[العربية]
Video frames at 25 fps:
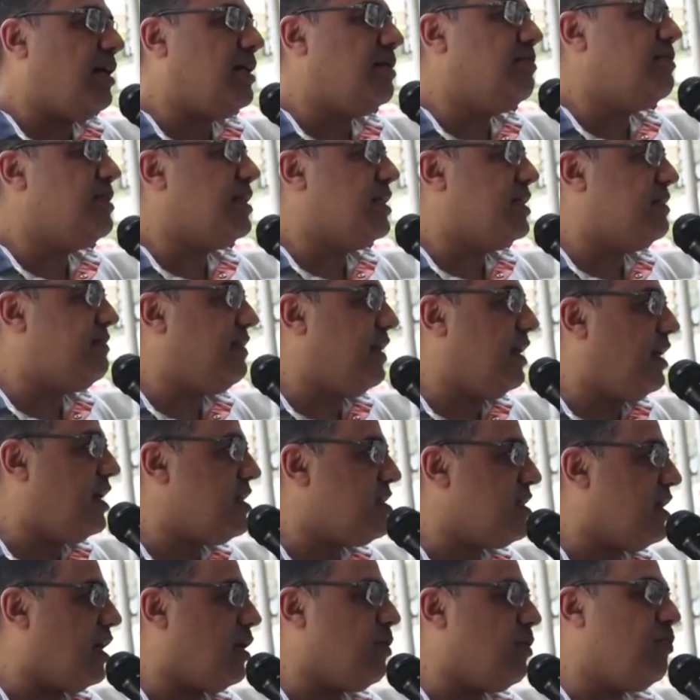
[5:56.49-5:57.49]
مع قيمة
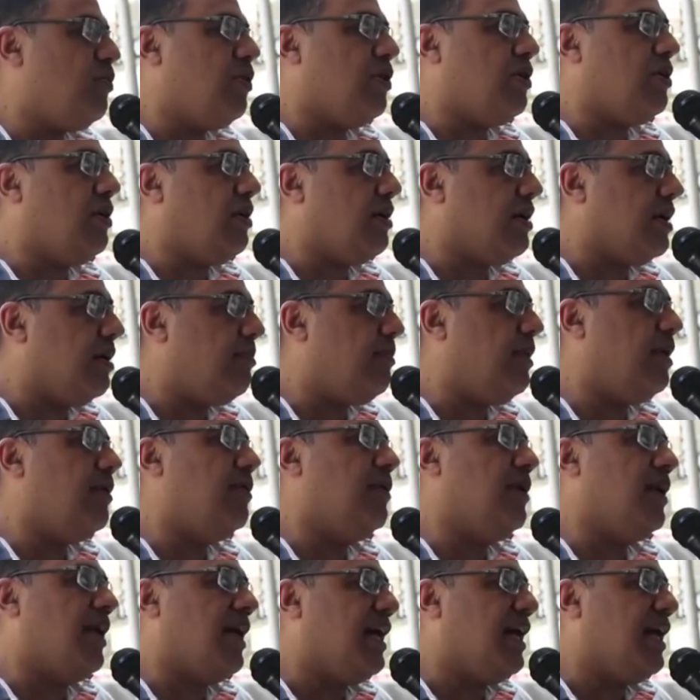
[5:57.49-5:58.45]
ارتفاع الأسعار والكهرباء